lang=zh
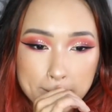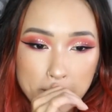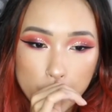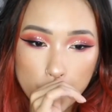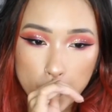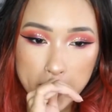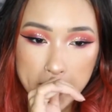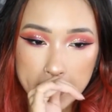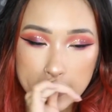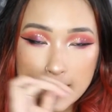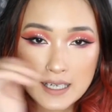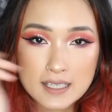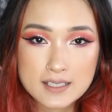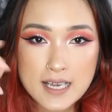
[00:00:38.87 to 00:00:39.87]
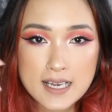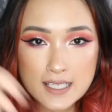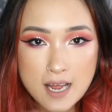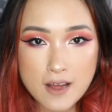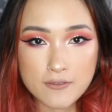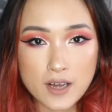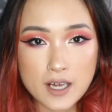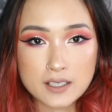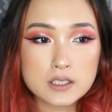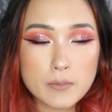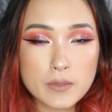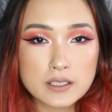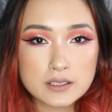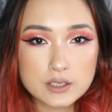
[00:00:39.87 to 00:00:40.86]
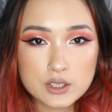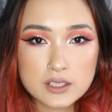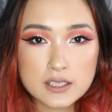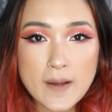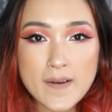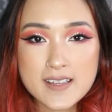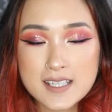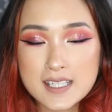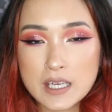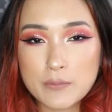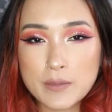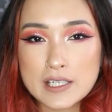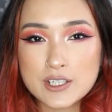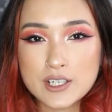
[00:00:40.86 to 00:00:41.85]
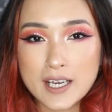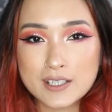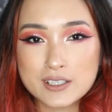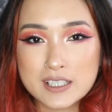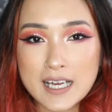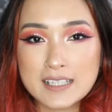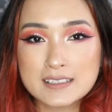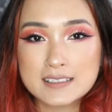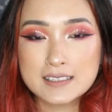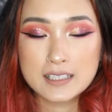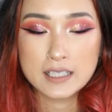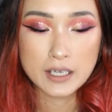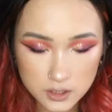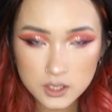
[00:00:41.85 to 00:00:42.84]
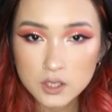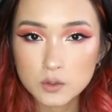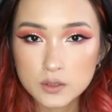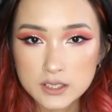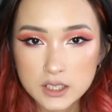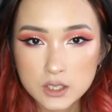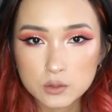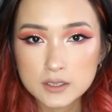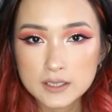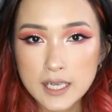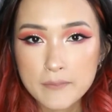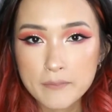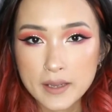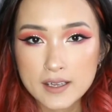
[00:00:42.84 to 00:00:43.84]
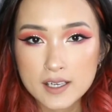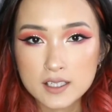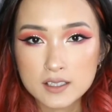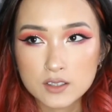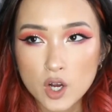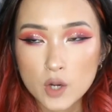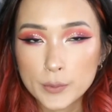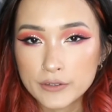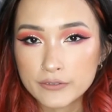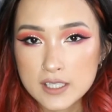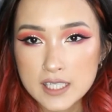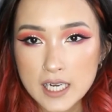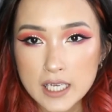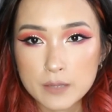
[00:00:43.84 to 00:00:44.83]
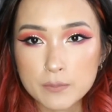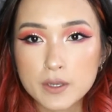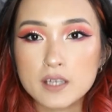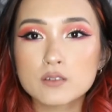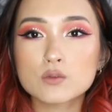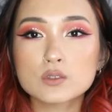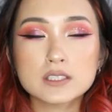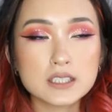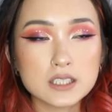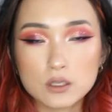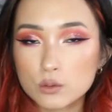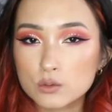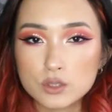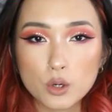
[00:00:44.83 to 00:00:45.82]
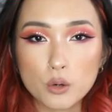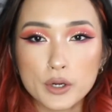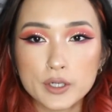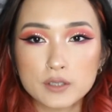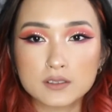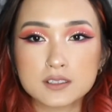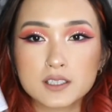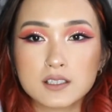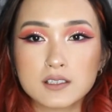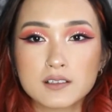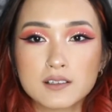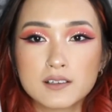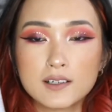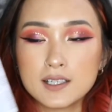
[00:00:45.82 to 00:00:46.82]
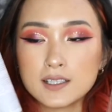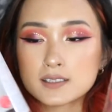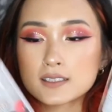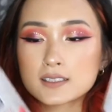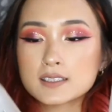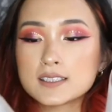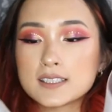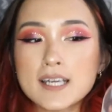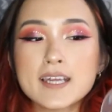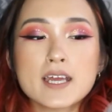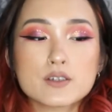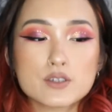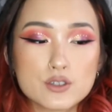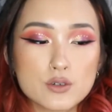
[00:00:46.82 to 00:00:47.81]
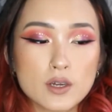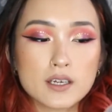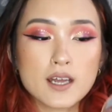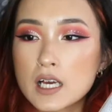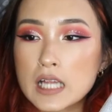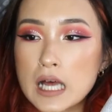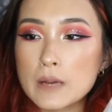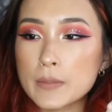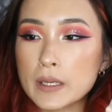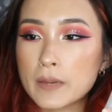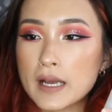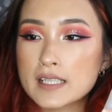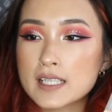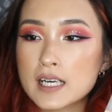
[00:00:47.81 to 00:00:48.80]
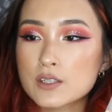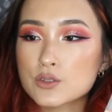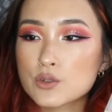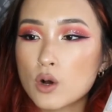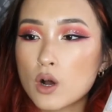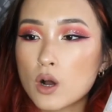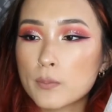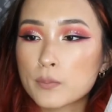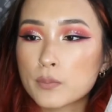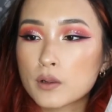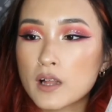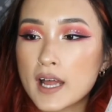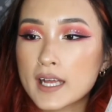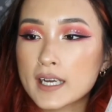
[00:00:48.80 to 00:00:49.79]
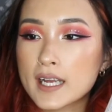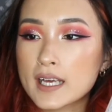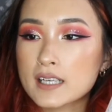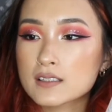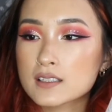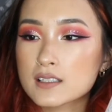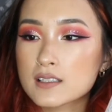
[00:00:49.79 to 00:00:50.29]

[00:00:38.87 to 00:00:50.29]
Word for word: 我会 link 在下方，你们就是看完这支影片就可以去看。首先呢，我几乎在每一个空瓶分享影片，几乎都会有这个，这是洁颜水，那它的品牌叫做 Plante